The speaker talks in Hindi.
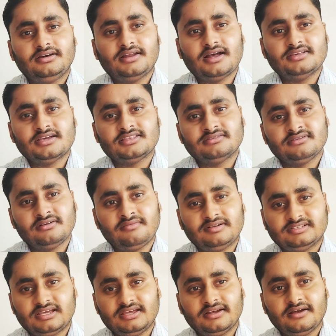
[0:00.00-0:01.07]
क्राइजेंथियम
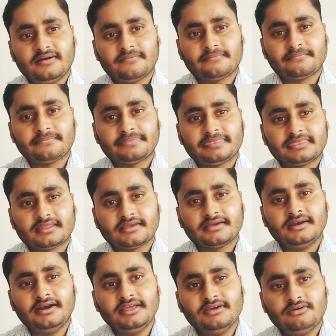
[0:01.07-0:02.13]
आ जाएगा
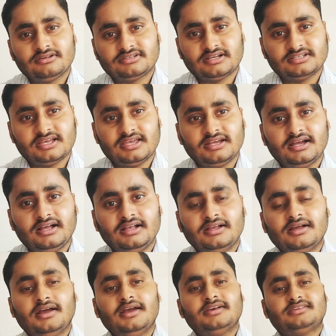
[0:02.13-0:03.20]
ग्लेडियोलस आ जाएगा
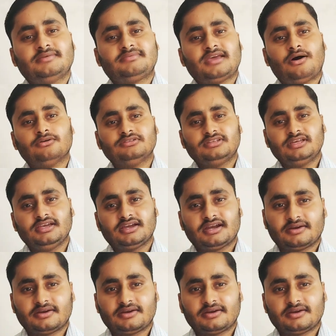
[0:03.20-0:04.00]
ये सब क्या होते हैं